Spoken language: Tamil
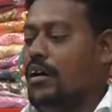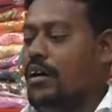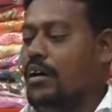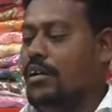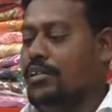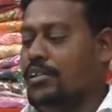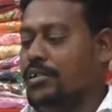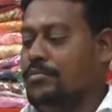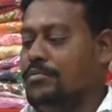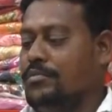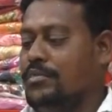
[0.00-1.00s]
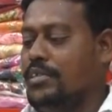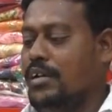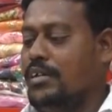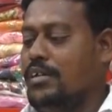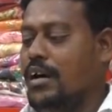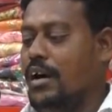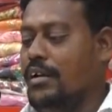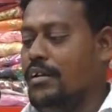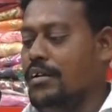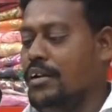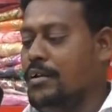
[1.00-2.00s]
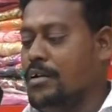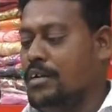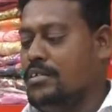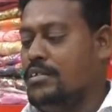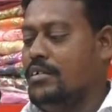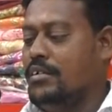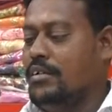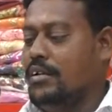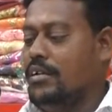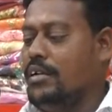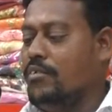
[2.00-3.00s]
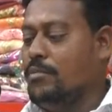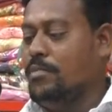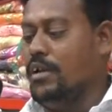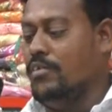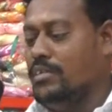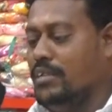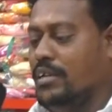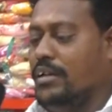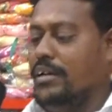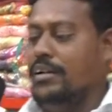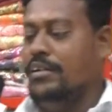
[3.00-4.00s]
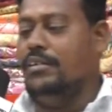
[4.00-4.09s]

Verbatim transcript: ஆனந்தம் சில்க் அண்ட் ரெடிமேட்ஸ் டவுன் பள்ளிவாசல் அருகில்